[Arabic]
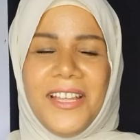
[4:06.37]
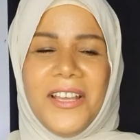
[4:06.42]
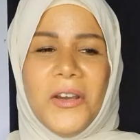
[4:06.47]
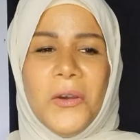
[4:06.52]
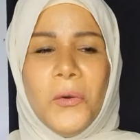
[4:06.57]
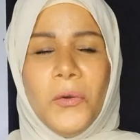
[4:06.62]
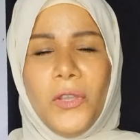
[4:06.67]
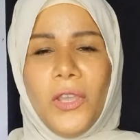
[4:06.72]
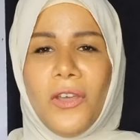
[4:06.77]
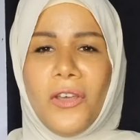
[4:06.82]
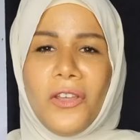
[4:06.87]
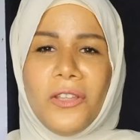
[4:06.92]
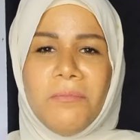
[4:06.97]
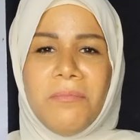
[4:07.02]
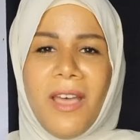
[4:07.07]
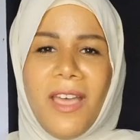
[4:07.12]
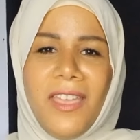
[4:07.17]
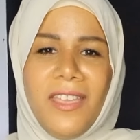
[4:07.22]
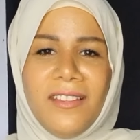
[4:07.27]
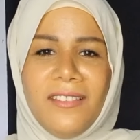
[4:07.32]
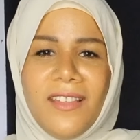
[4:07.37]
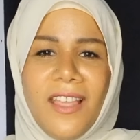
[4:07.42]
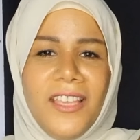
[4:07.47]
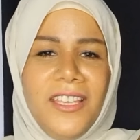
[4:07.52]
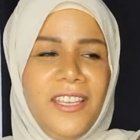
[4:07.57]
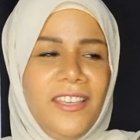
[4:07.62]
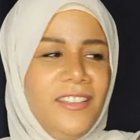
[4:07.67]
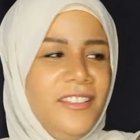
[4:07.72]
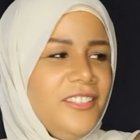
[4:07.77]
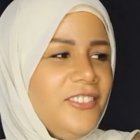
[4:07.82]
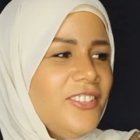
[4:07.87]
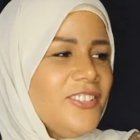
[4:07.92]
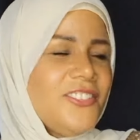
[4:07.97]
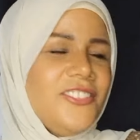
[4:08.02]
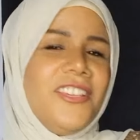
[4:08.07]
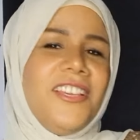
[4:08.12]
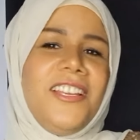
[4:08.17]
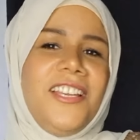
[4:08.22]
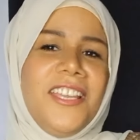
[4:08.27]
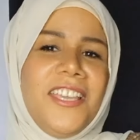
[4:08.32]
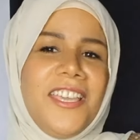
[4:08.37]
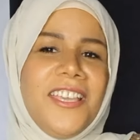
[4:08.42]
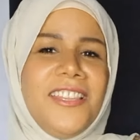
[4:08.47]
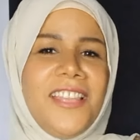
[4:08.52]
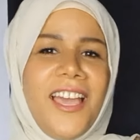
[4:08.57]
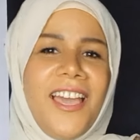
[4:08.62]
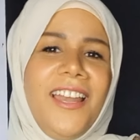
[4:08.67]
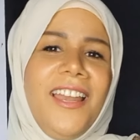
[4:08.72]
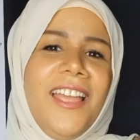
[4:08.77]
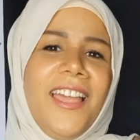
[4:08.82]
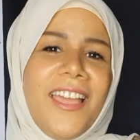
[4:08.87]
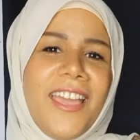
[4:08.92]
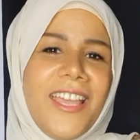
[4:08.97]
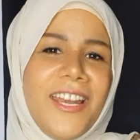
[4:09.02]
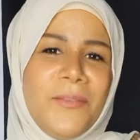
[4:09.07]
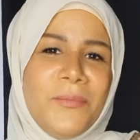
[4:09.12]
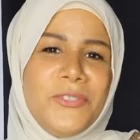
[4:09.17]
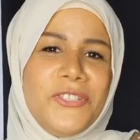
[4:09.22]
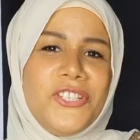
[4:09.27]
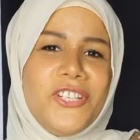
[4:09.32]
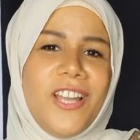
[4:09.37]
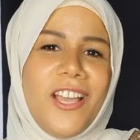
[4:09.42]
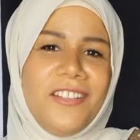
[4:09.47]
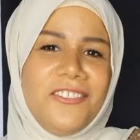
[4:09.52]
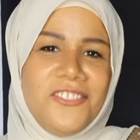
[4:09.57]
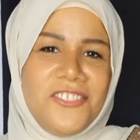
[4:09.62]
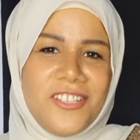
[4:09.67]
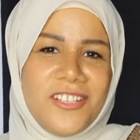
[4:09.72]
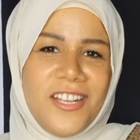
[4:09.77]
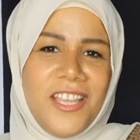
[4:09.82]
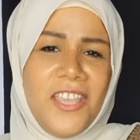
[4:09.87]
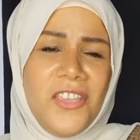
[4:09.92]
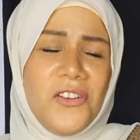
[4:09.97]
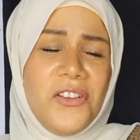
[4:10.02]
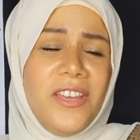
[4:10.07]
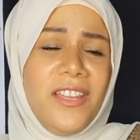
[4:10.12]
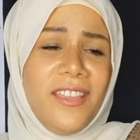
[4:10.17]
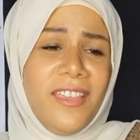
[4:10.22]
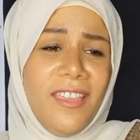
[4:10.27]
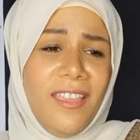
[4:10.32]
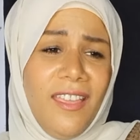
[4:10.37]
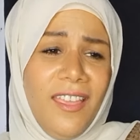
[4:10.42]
ويقعد بقى يتقصع لك كده على كنبه الانتريه يقول لك